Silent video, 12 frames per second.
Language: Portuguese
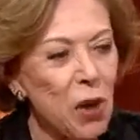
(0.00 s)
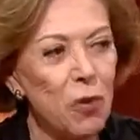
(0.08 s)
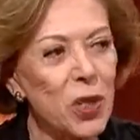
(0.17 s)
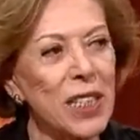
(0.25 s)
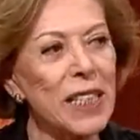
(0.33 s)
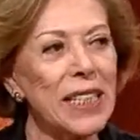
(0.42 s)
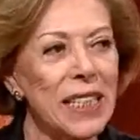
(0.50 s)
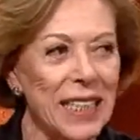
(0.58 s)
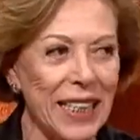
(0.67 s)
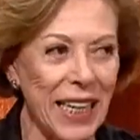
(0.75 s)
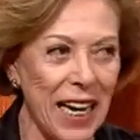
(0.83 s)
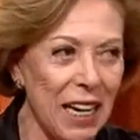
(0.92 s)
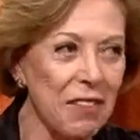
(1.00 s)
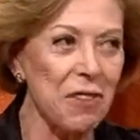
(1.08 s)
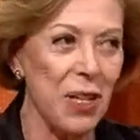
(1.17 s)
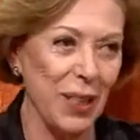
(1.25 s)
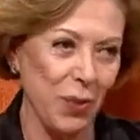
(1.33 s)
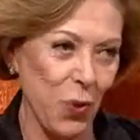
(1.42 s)
Vocês
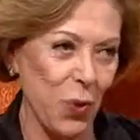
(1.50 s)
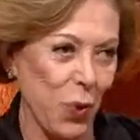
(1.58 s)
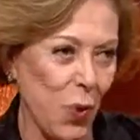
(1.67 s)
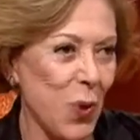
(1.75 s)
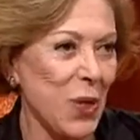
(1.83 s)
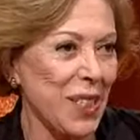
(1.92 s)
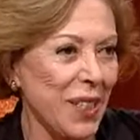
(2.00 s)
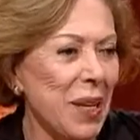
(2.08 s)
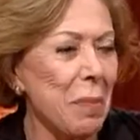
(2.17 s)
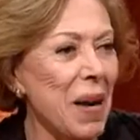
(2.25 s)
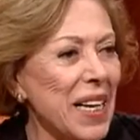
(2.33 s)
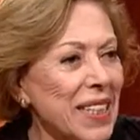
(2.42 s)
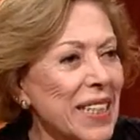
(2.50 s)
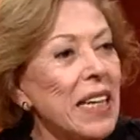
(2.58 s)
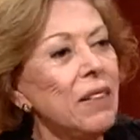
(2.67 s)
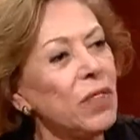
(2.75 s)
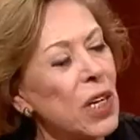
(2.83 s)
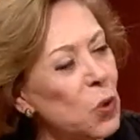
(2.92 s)
escrevem os dois, né? Mas
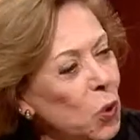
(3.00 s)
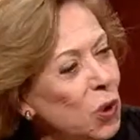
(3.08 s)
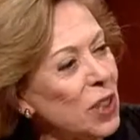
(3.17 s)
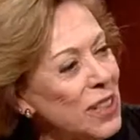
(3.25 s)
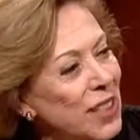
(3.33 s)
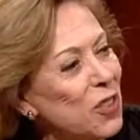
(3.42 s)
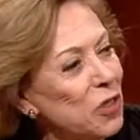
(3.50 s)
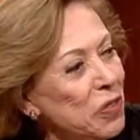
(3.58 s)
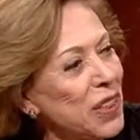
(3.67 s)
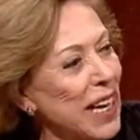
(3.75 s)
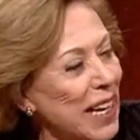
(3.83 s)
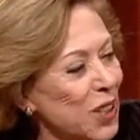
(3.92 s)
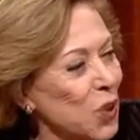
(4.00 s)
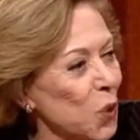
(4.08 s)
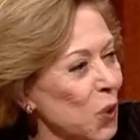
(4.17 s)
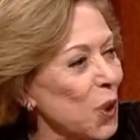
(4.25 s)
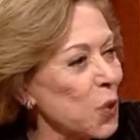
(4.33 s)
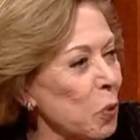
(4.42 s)
tem outras atividades,
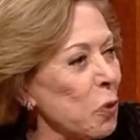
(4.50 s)
outras